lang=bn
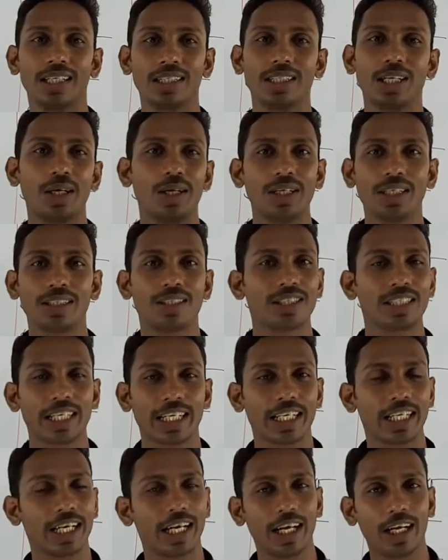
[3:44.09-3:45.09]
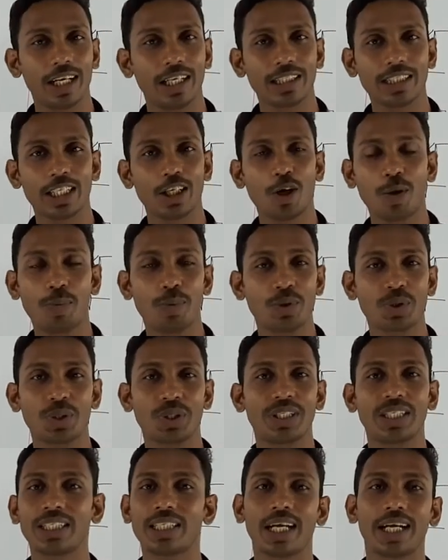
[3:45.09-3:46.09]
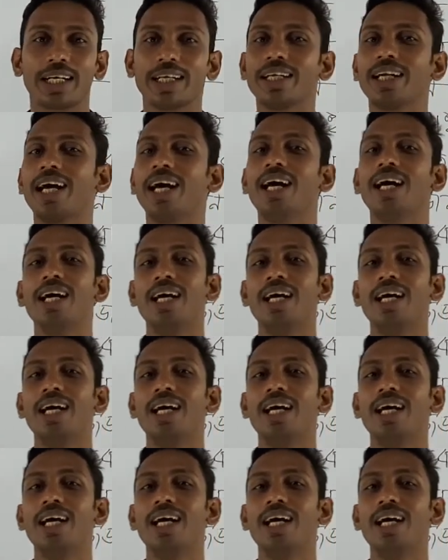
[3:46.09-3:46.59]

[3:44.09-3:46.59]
তাহলে তো সেখানে সে অপরচুনিটি থাকে না